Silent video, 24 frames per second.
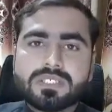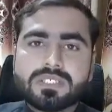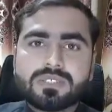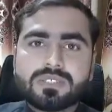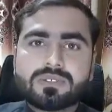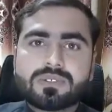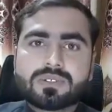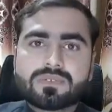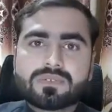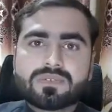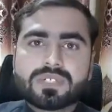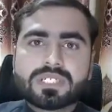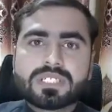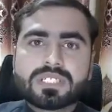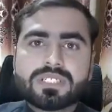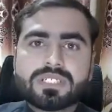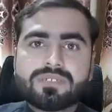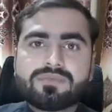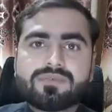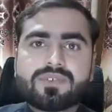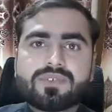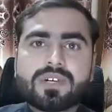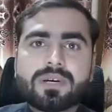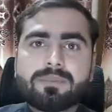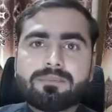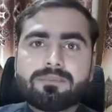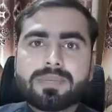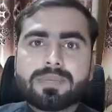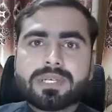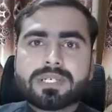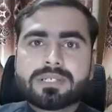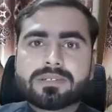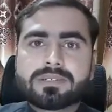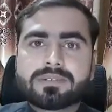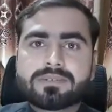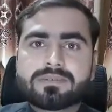ज़ीरो और वन की फॉर्म
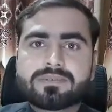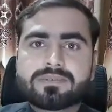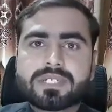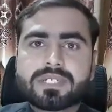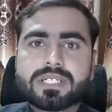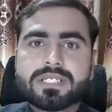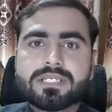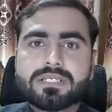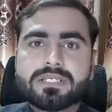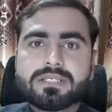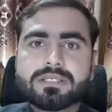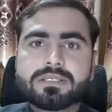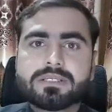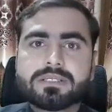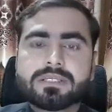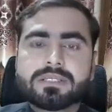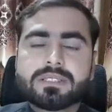में राइट